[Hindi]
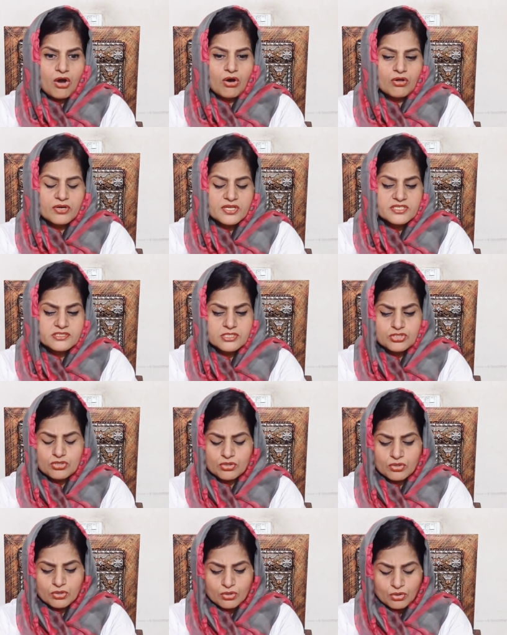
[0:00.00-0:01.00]
और इसकी
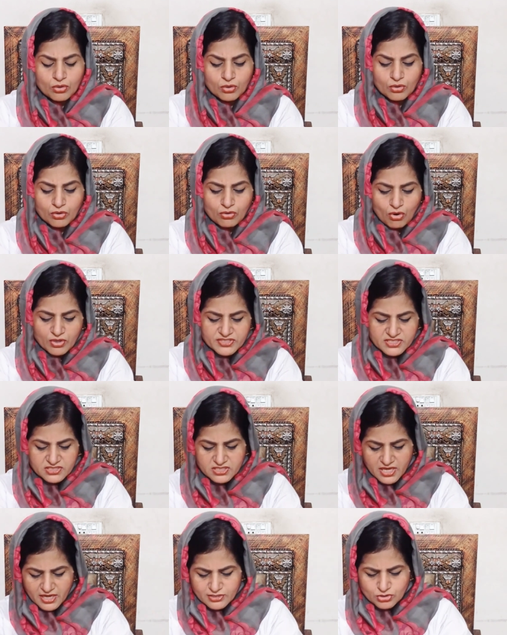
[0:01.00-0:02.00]
जो
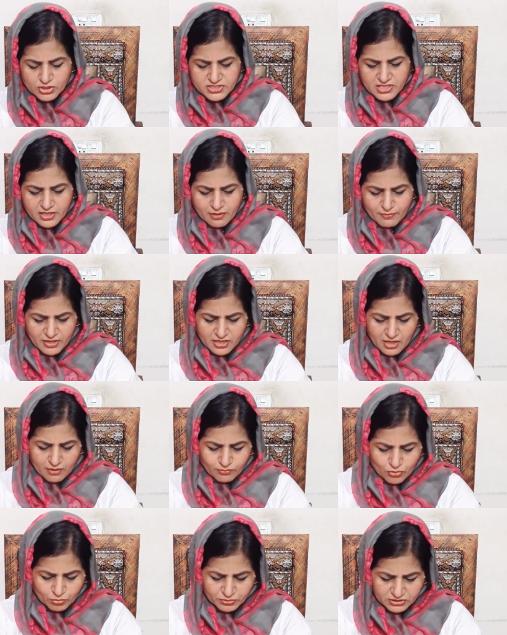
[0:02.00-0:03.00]
कॉजेज़ हैं जैसा कि मैंने
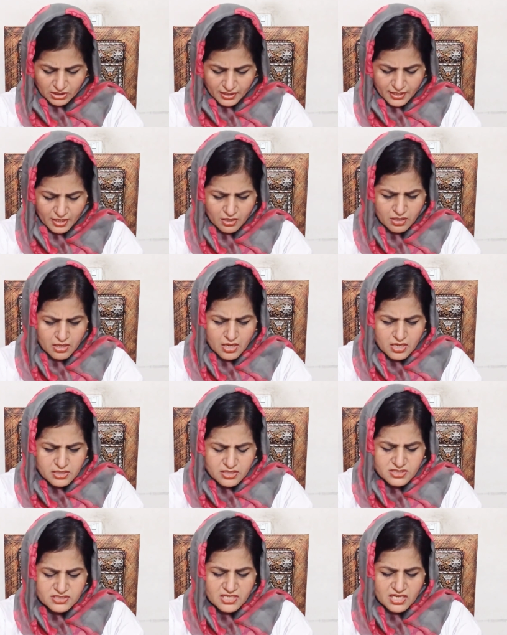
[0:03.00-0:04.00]
आपको बताया
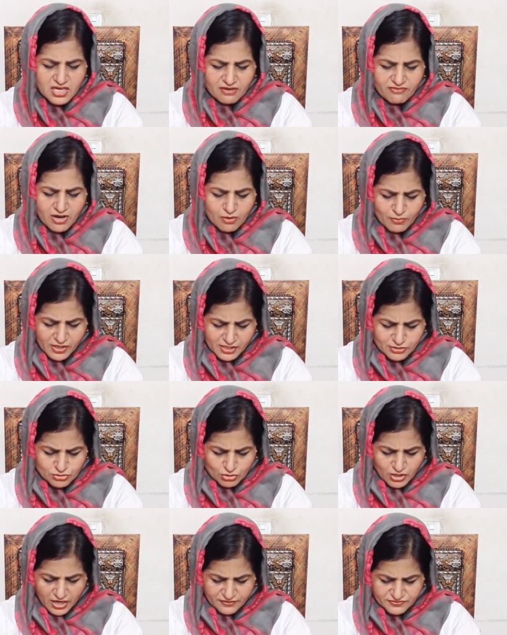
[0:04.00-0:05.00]
इसके अलावा हमारा
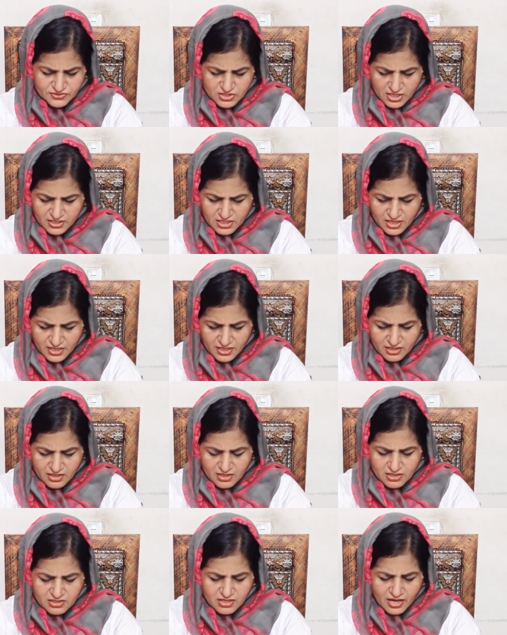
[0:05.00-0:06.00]
जो लाइफस्टाइल है
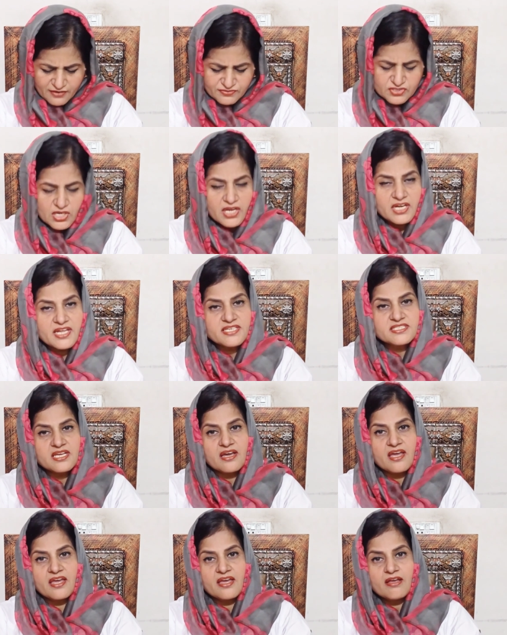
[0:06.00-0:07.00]
लाइफस्टाइल
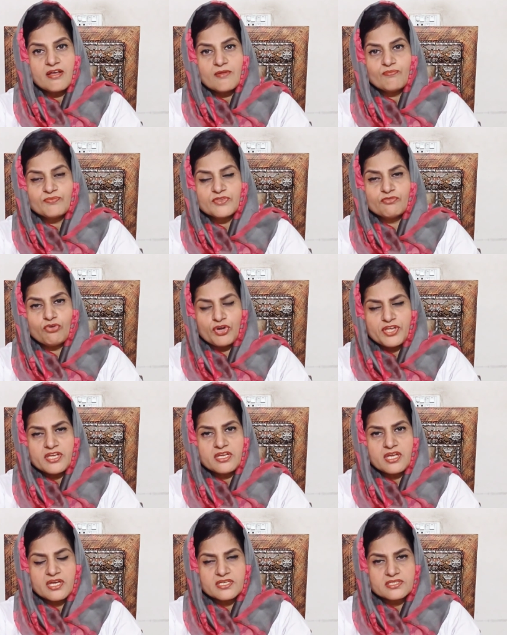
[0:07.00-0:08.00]
ऐसा है
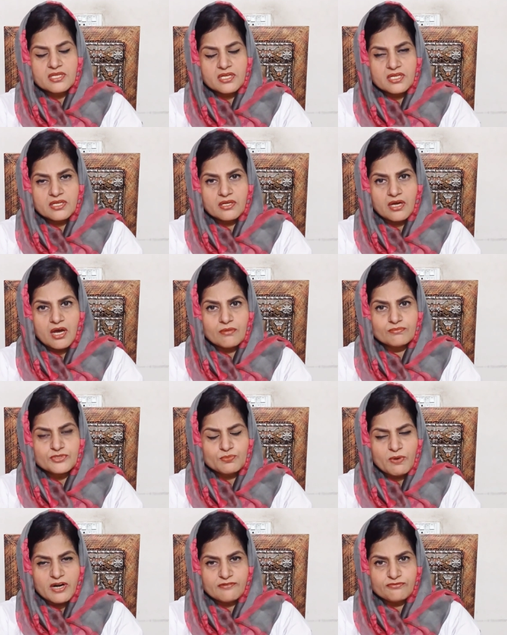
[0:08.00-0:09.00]
वही कि हम
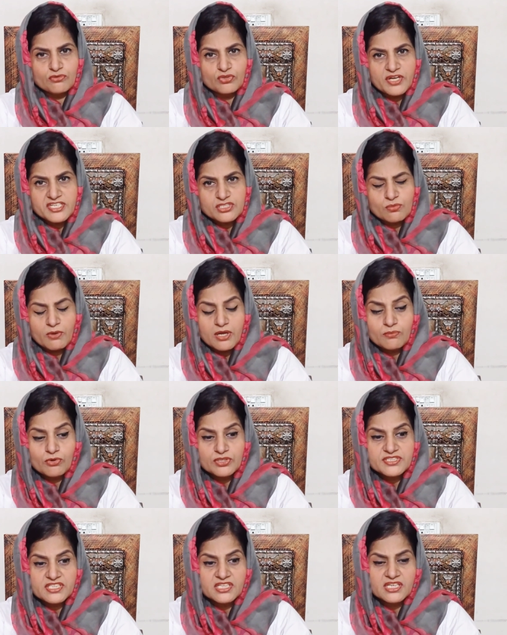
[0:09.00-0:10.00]
स्मार्टफोन का इस्तेमाल
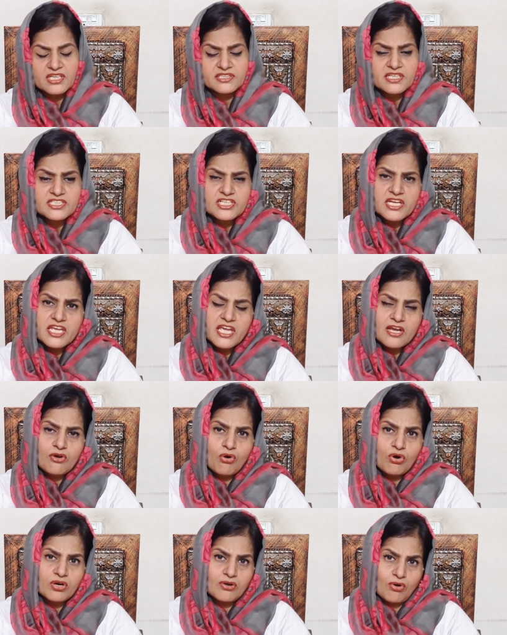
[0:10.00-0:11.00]
बहुत ज़्यादा करते हैं अच्छा
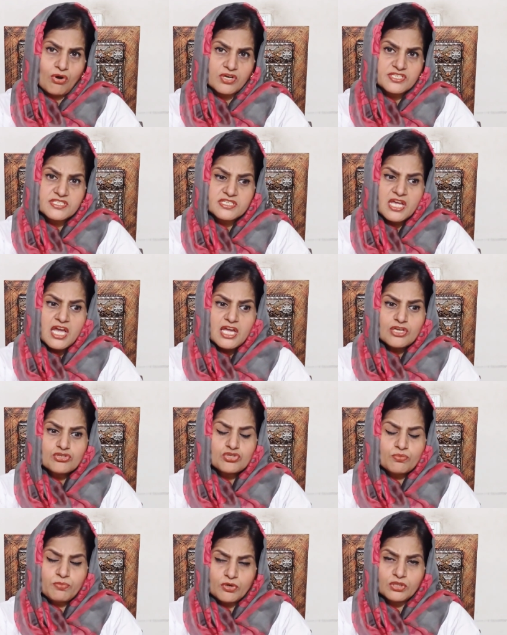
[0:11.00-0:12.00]
एक और कॉज
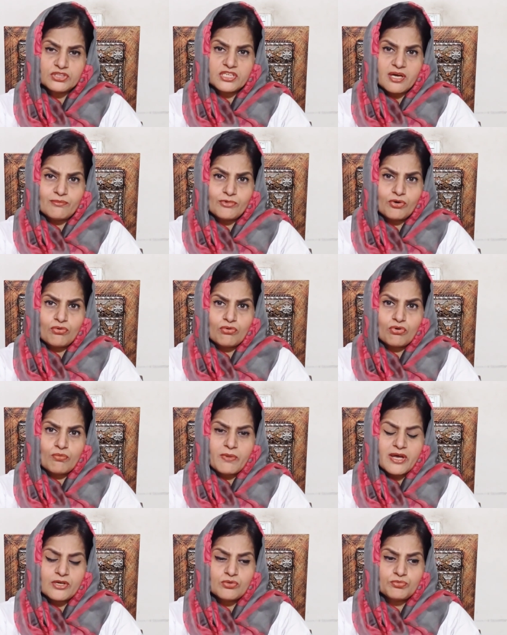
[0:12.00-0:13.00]
जो बहुत कम लोगों
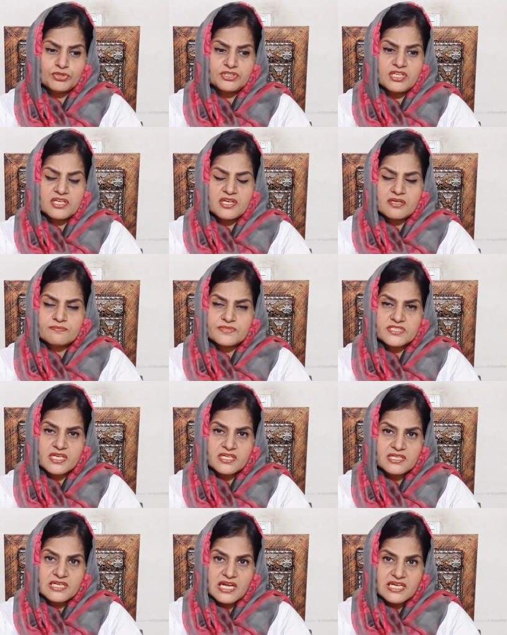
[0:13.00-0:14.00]
को मालूम होती है कि हम सन